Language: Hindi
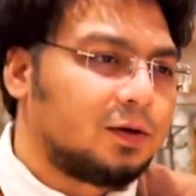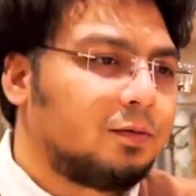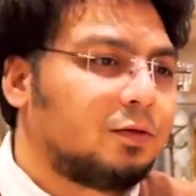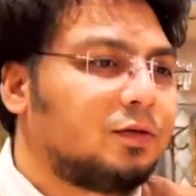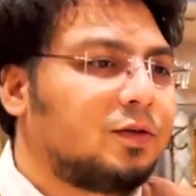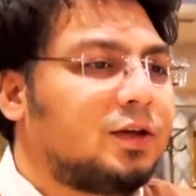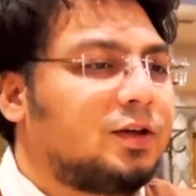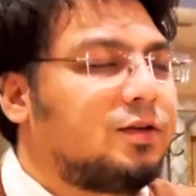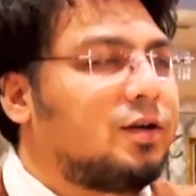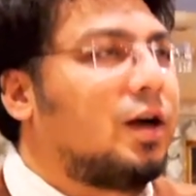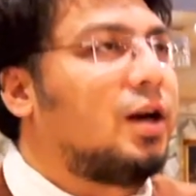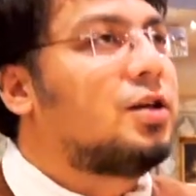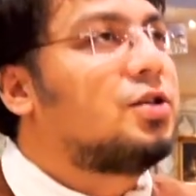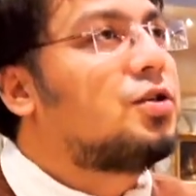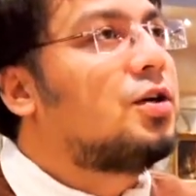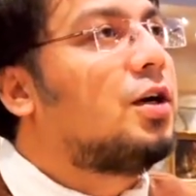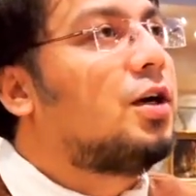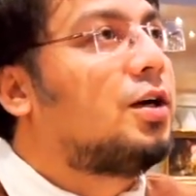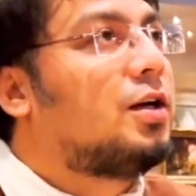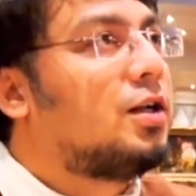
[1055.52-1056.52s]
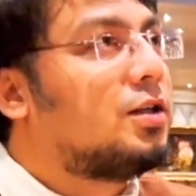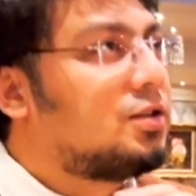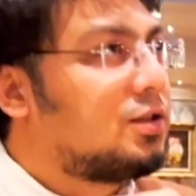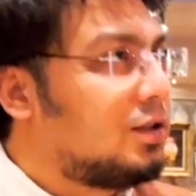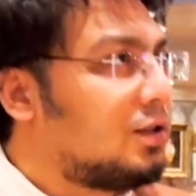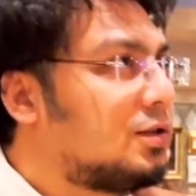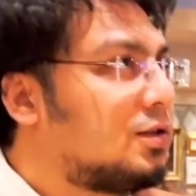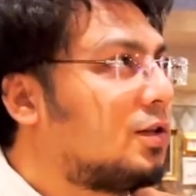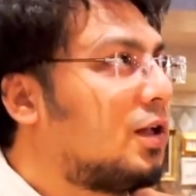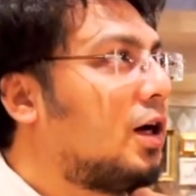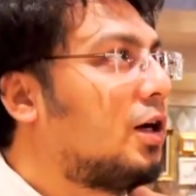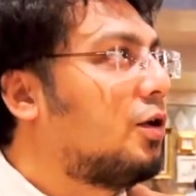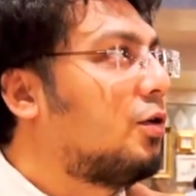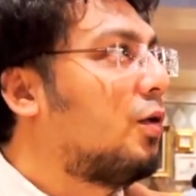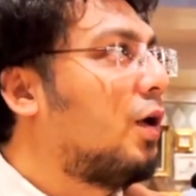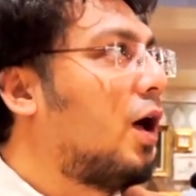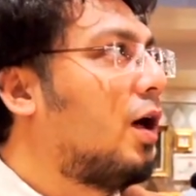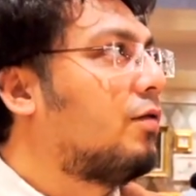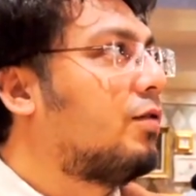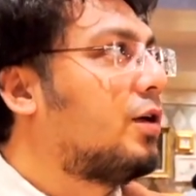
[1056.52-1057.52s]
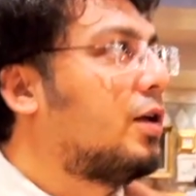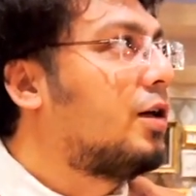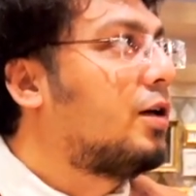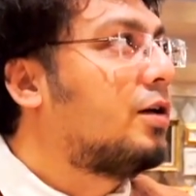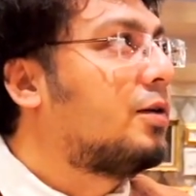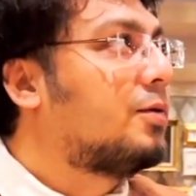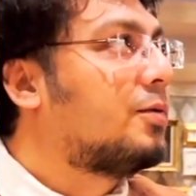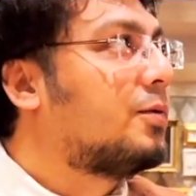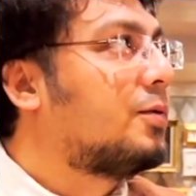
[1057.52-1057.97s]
some of the traditional dishes that you have here?